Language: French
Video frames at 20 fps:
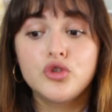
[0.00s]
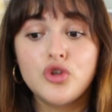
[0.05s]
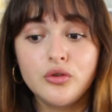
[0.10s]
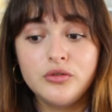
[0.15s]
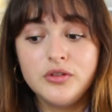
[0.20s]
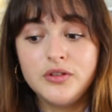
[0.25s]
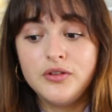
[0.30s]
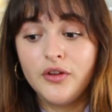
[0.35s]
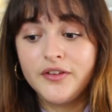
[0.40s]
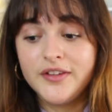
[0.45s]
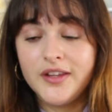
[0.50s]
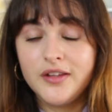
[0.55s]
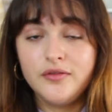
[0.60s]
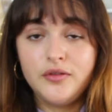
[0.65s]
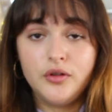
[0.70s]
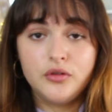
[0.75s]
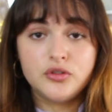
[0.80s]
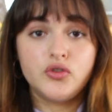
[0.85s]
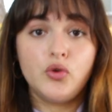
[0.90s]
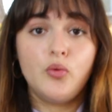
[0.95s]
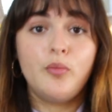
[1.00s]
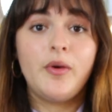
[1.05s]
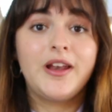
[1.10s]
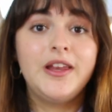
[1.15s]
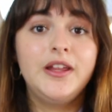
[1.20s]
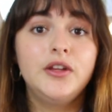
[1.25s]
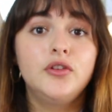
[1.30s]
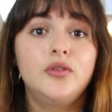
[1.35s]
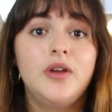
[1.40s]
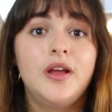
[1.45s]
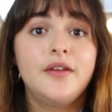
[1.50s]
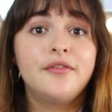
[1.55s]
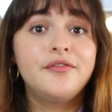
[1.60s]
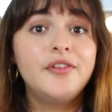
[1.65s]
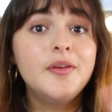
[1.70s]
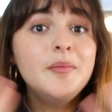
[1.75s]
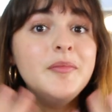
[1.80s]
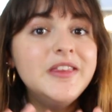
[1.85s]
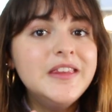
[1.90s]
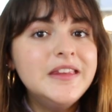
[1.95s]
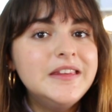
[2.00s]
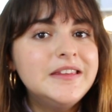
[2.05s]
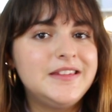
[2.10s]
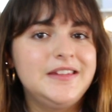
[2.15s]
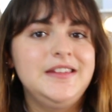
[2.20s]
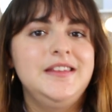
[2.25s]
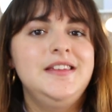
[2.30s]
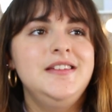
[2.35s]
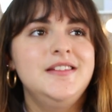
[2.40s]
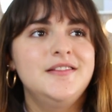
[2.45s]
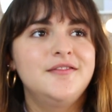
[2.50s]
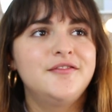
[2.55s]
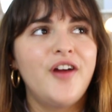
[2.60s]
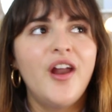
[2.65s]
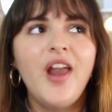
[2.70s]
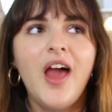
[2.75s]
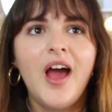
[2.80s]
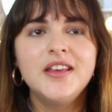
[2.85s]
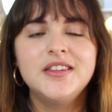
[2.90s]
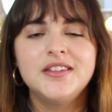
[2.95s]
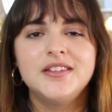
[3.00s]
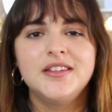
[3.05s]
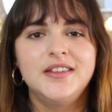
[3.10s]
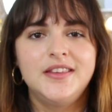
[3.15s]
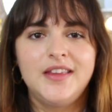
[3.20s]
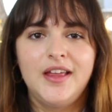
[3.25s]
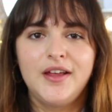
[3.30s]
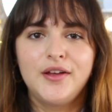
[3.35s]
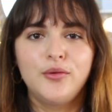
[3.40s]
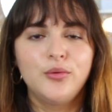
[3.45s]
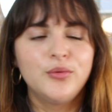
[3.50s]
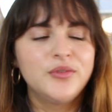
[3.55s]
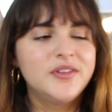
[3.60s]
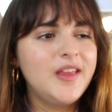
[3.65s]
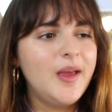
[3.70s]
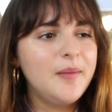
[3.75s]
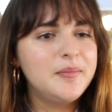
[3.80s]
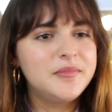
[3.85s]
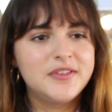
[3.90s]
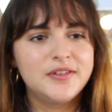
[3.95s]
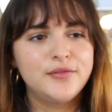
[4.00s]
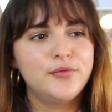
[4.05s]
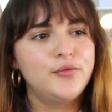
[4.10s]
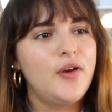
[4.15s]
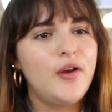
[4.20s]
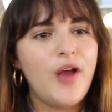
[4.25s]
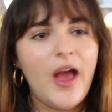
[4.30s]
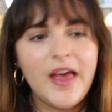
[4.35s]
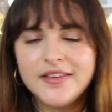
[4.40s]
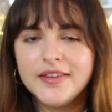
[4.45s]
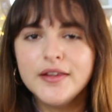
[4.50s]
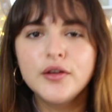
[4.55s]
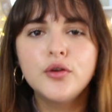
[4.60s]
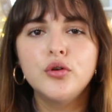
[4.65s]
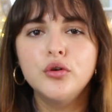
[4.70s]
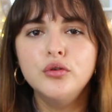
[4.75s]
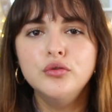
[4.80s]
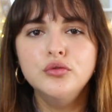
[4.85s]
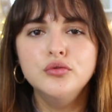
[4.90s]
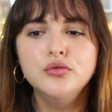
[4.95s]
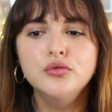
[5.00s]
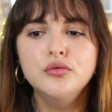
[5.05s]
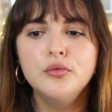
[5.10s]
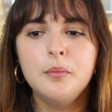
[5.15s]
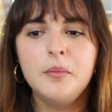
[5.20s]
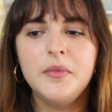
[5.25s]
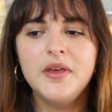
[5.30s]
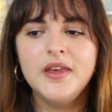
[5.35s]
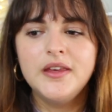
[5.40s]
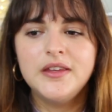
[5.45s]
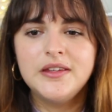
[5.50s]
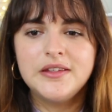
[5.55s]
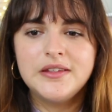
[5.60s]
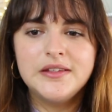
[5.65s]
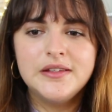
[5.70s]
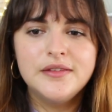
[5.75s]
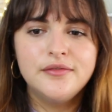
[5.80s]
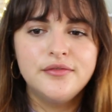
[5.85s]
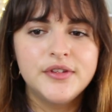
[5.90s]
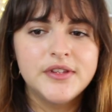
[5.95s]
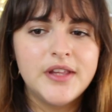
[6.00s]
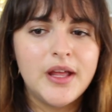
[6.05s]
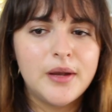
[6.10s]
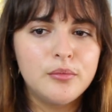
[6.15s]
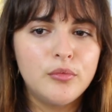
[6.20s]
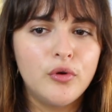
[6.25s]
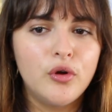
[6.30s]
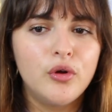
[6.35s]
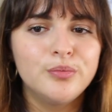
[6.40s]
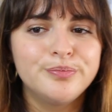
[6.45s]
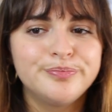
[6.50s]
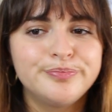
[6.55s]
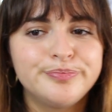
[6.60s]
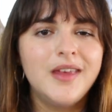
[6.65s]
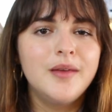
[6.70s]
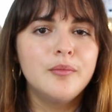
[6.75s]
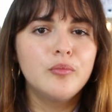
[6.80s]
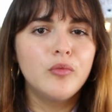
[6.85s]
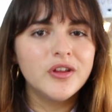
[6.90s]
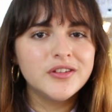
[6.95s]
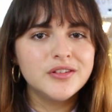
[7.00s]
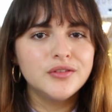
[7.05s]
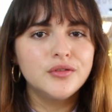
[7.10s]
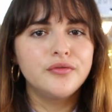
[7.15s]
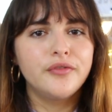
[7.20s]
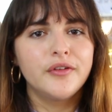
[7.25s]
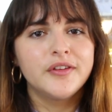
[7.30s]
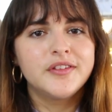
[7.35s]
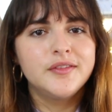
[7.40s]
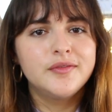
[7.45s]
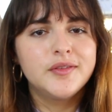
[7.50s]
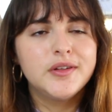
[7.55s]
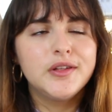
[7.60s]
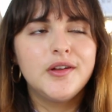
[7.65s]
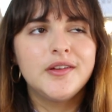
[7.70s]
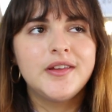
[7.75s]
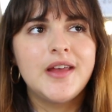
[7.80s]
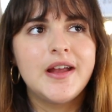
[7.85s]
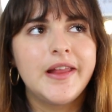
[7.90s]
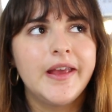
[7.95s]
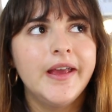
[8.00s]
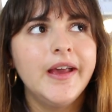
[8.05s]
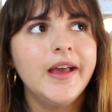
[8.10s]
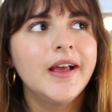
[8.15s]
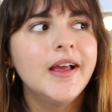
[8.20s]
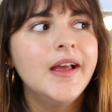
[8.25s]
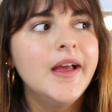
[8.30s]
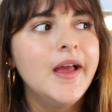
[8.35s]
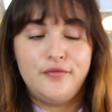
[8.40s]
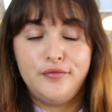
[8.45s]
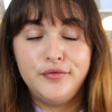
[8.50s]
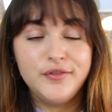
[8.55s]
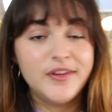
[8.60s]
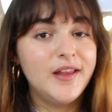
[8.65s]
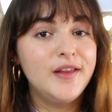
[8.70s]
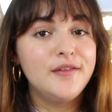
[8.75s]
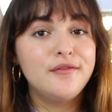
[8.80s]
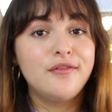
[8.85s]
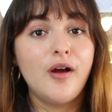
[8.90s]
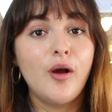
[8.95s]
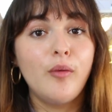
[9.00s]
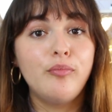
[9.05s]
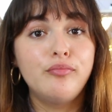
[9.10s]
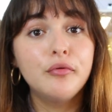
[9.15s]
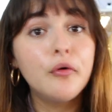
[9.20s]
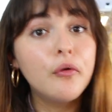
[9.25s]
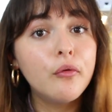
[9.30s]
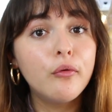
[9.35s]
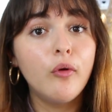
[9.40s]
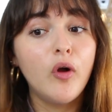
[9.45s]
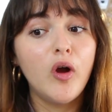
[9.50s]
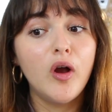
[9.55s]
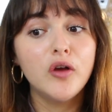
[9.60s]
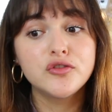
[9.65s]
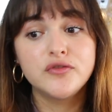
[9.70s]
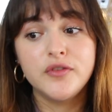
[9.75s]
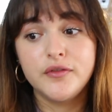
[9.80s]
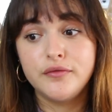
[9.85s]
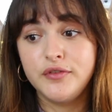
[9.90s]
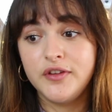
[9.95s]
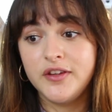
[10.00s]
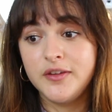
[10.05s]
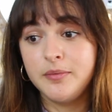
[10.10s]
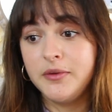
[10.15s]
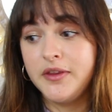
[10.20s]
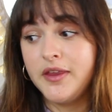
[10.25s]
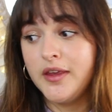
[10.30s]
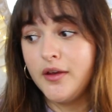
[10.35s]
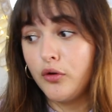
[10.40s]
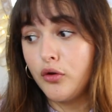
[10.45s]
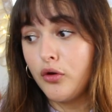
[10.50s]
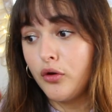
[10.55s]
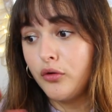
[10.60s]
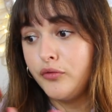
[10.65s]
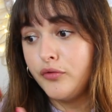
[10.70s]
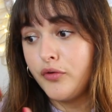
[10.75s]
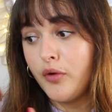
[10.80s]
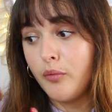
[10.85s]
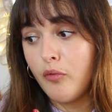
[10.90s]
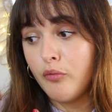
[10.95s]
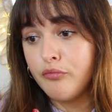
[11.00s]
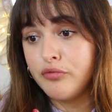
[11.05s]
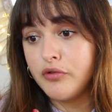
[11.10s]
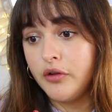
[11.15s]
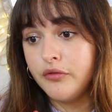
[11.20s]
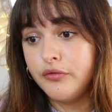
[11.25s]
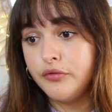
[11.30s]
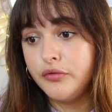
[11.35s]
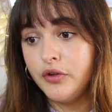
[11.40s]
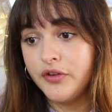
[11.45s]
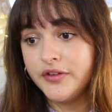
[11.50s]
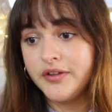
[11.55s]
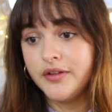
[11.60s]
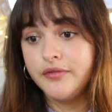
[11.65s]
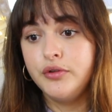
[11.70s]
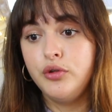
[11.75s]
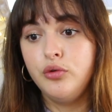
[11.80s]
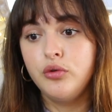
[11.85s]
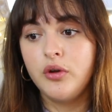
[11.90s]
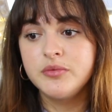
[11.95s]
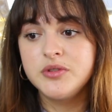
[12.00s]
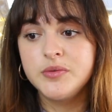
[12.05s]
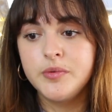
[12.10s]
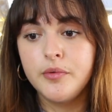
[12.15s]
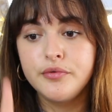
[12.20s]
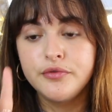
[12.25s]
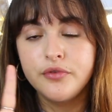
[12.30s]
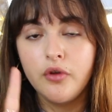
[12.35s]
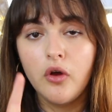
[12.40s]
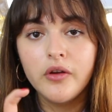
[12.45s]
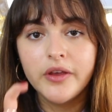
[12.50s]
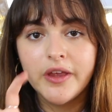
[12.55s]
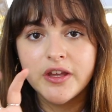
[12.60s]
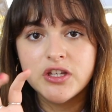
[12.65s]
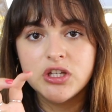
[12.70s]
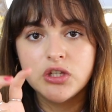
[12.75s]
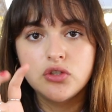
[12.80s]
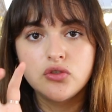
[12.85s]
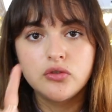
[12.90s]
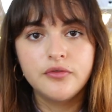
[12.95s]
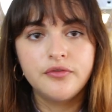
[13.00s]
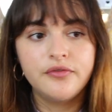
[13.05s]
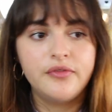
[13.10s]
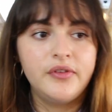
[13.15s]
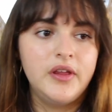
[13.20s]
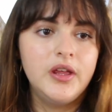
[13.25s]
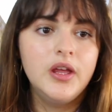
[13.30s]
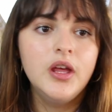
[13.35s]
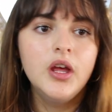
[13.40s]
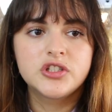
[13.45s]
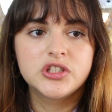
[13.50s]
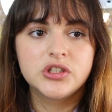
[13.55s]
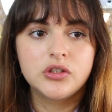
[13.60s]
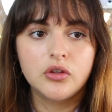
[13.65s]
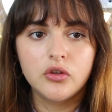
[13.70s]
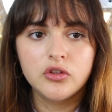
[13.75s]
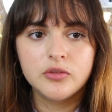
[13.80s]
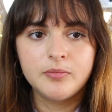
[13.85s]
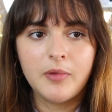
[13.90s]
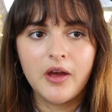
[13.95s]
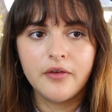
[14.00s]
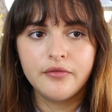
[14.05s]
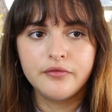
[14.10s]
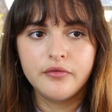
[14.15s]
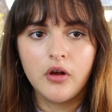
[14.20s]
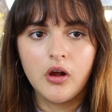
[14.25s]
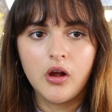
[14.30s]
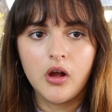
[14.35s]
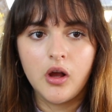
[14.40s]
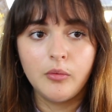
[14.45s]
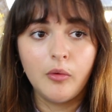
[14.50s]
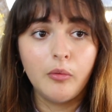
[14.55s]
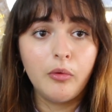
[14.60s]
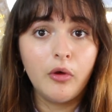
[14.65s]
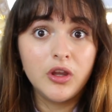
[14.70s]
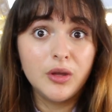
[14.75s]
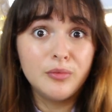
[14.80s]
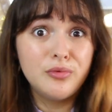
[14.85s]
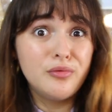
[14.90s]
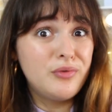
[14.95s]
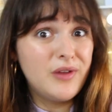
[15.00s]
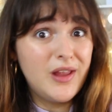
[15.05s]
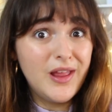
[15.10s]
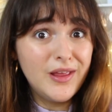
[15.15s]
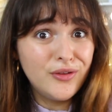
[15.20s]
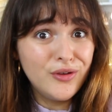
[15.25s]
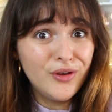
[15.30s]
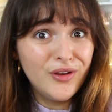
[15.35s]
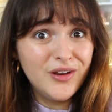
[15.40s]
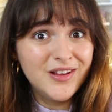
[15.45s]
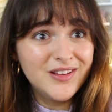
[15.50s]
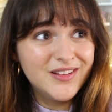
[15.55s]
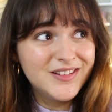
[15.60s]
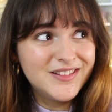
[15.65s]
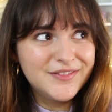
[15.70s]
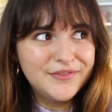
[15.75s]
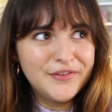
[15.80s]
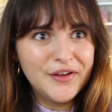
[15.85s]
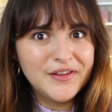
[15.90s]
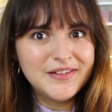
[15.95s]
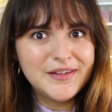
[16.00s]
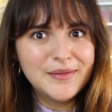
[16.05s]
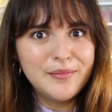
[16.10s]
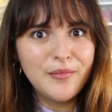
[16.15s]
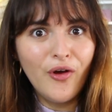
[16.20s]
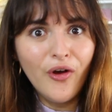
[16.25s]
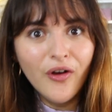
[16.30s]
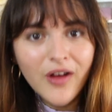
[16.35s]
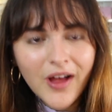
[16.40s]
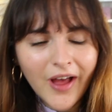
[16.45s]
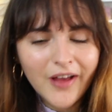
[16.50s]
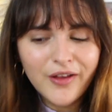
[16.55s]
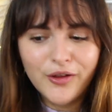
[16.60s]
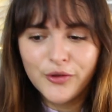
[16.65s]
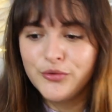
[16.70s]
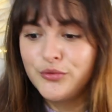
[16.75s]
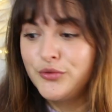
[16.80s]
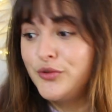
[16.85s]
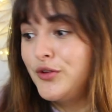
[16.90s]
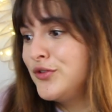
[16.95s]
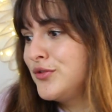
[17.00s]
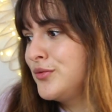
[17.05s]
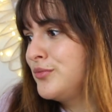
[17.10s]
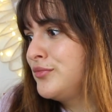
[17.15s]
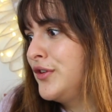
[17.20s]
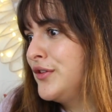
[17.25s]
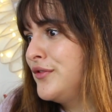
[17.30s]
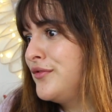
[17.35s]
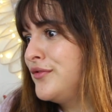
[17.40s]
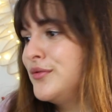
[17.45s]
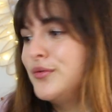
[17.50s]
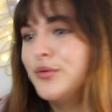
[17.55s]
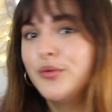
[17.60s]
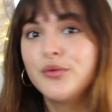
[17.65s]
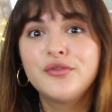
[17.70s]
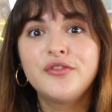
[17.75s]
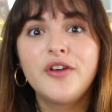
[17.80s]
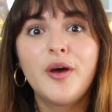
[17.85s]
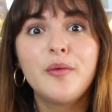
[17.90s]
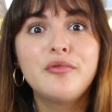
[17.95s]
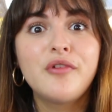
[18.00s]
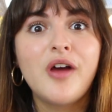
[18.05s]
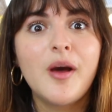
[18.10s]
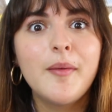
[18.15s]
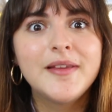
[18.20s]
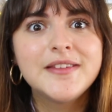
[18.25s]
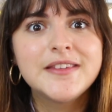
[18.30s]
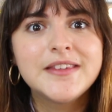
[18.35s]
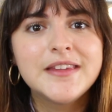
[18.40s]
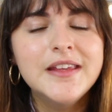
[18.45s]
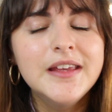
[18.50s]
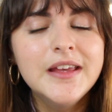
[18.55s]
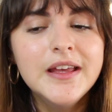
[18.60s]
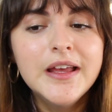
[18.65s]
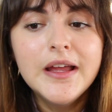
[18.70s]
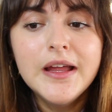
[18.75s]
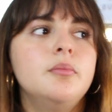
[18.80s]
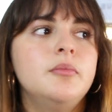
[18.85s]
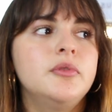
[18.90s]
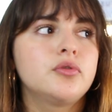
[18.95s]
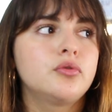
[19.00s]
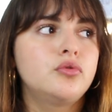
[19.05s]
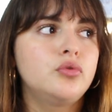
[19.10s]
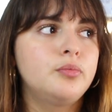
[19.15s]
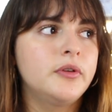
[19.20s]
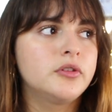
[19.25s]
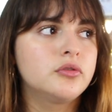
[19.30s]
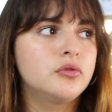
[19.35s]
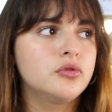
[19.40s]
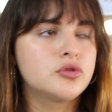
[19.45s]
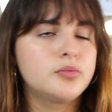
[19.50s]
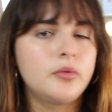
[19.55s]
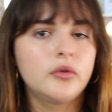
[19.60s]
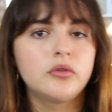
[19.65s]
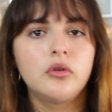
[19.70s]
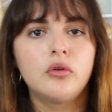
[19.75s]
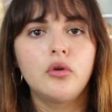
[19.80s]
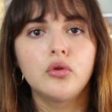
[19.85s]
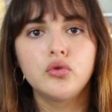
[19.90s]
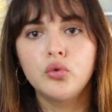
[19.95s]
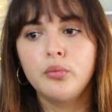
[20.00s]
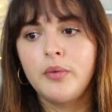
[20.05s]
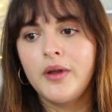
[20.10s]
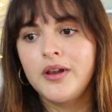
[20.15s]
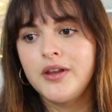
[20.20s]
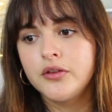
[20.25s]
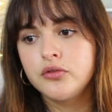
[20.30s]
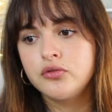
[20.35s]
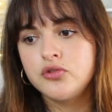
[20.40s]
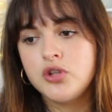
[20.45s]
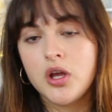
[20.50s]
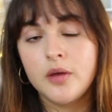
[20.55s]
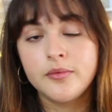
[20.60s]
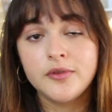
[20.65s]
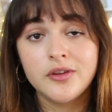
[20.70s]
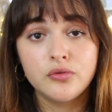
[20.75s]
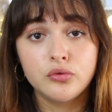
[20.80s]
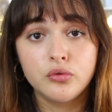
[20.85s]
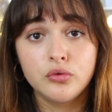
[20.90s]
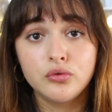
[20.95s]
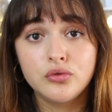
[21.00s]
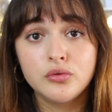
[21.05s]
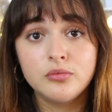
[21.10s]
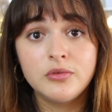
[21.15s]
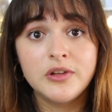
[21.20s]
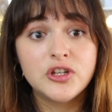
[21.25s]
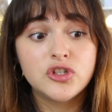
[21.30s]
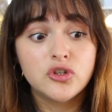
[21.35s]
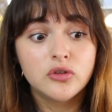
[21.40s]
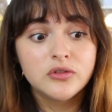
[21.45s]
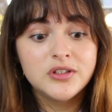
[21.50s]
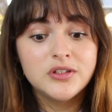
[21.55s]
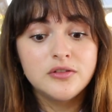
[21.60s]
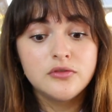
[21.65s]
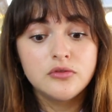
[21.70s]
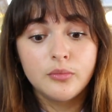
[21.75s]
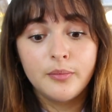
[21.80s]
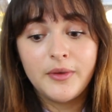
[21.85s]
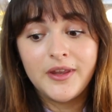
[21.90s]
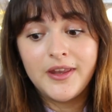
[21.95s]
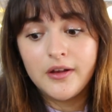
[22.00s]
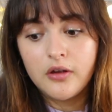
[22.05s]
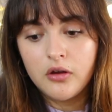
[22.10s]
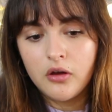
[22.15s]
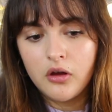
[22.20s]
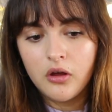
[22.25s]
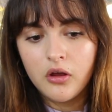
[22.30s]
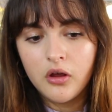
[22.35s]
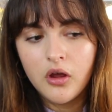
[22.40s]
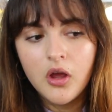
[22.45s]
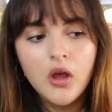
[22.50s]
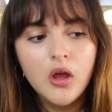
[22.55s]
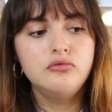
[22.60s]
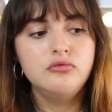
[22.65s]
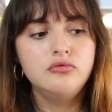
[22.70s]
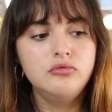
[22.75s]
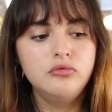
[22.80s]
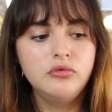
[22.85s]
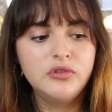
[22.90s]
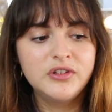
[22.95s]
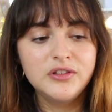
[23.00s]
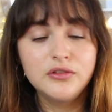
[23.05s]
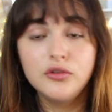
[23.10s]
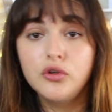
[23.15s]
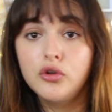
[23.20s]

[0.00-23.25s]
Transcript: aujourd'hui dans cette vidéo je vais vous parler de la féminité, voilà, qui est un concept assez connu mais qui finalement est moins inoffensif qu'il en a l'air. Vous allez voir pourquoi, je vais vous expliquer encore une fois mon point de vue dans ces vidéos un petit peu plus engagées que je fais. J'ai tendance parfois à m'en prendre un peu plein la gueule, hein, forcément, hein, quand on donne son point de vue on se fait un peu ramasser, mais surtout parce que je pense que quand on parle d'un sujet comme ça sur YouTube, les gens qui ne sont pas d'accord ou qui ne